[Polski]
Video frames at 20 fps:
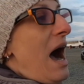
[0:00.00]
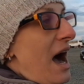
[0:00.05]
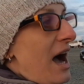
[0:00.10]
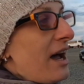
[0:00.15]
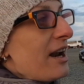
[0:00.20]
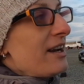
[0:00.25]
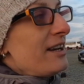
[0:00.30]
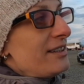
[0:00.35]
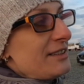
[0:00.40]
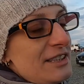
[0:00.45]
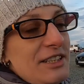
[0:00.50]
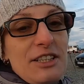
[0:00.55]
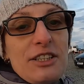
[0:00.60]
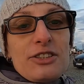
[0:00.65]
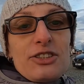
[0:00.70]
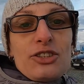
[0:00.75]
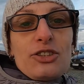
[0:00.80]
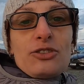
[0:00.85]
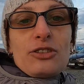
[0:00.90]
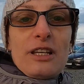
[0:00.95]
ale nie
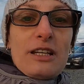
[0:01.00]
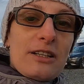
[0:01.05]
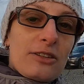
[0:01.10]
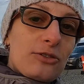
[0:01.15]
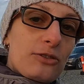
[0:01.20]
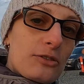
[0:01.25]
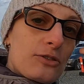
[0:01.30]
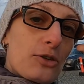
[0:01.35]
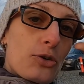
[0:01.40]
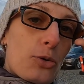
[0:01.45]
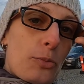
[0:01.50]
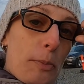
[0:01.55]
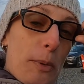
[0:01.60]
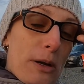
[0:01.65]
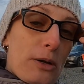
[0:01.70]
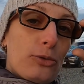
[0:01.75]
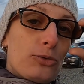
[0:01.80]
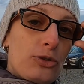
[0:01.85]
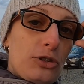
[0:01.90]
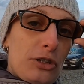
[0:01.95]
jest to ta
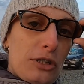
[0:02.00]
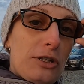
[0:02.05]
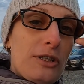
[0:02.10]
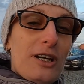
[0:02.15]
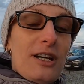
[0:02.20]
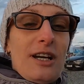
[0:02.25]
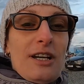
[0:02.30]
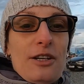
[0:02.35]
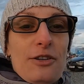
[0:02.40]
grupa ludzi.